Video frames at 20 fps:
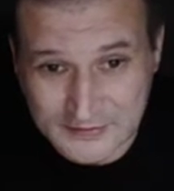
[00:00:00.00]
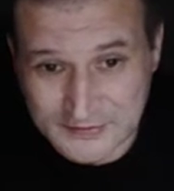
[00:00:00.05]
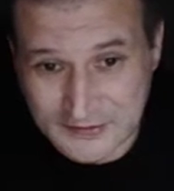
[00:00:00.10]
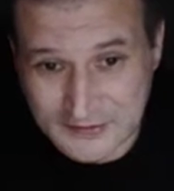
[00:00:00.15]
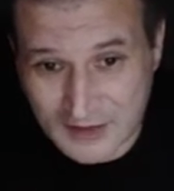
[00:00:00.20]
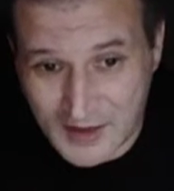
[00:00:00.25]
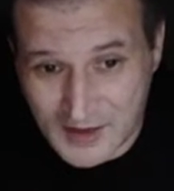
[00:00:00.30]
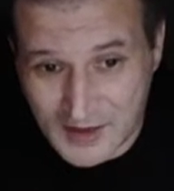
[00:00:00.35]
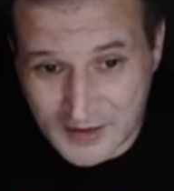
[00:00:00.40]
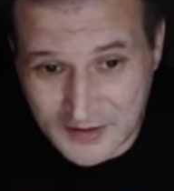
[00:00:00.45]

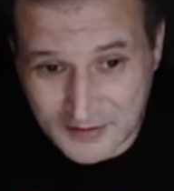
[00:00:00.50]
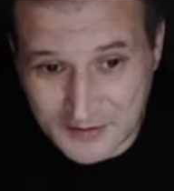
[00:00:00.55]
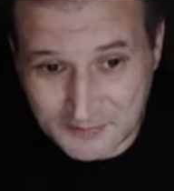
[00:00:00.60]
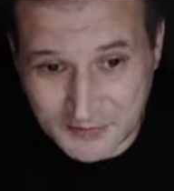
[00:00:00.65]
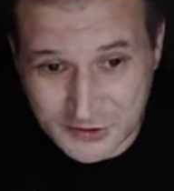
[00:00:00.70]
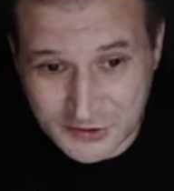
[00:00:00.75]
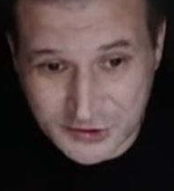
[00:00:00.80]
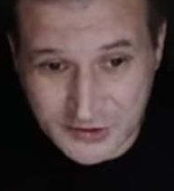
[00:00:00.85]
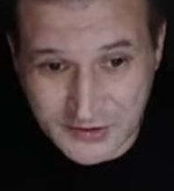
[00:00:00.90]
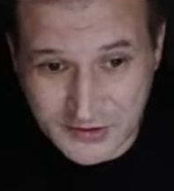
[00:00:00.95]

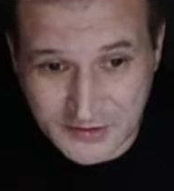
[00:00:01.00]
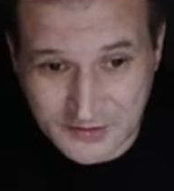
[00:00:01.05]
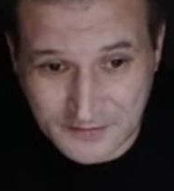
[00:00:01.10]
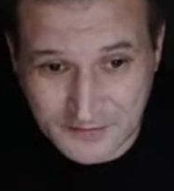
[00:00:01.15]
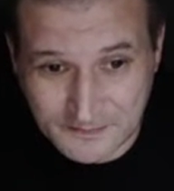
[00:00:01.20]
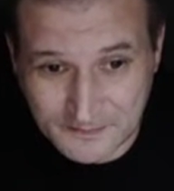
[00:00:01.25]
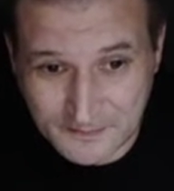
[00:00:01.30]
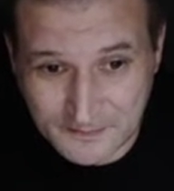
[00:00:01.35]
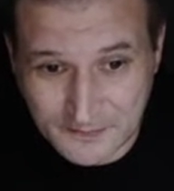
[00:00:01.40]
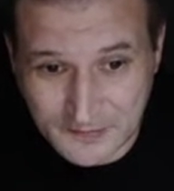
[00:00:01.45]
Далее
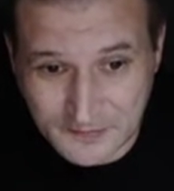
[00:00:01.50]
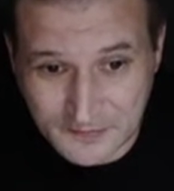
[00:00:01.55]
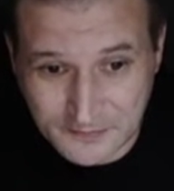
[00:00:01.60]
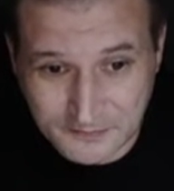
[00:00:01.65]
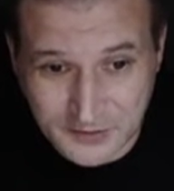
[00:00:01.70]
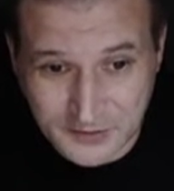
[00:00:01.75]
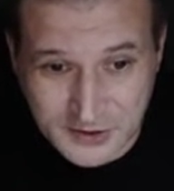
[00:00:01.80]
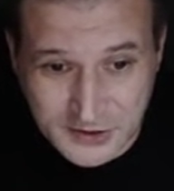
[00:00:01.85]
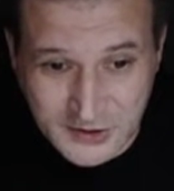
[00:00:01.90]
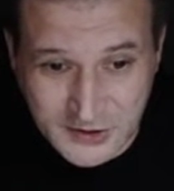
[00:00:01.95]
пошли.
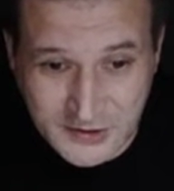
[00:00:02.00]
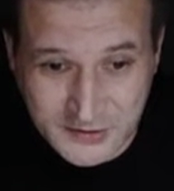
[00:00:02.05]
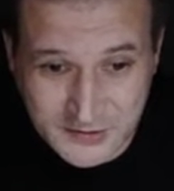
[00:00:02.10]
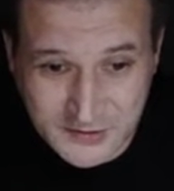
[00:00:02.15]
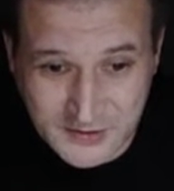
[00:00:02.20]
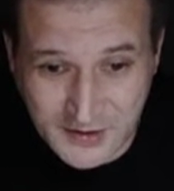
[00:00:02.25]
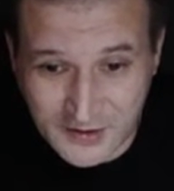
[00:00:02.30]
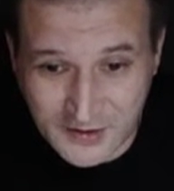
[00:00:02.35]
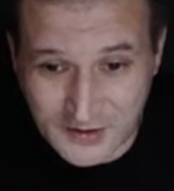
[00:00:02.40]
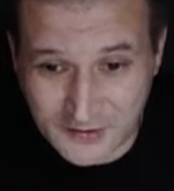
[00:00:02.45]

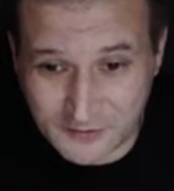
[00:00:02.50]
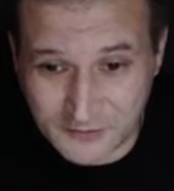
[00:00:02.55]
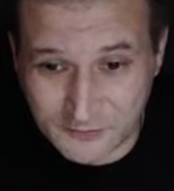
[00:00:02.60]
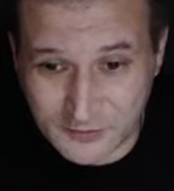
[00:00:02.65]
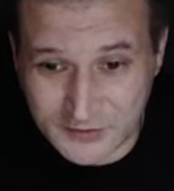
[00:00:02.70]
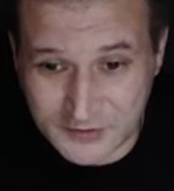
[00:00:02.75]
Пошли далее.